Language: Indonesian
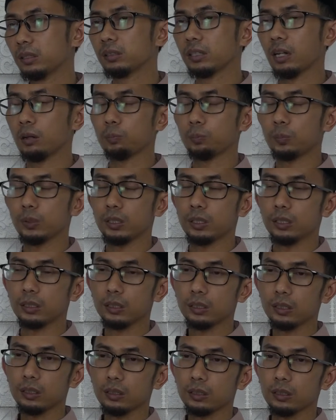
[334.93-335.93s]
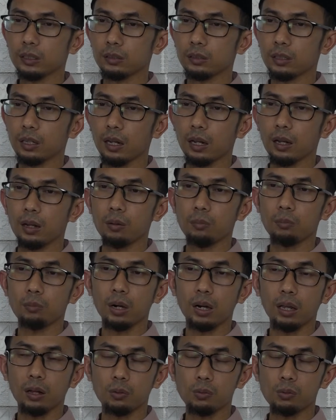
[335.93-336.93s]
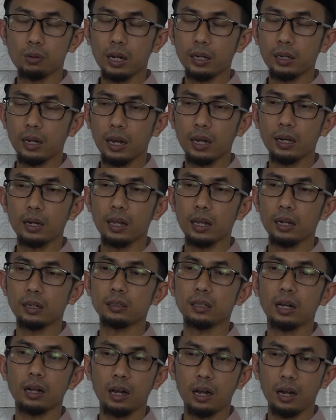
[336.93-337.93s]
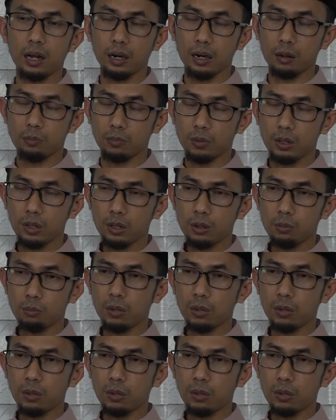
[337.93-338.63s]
tetapi kita melakukan hal-hal yang haram,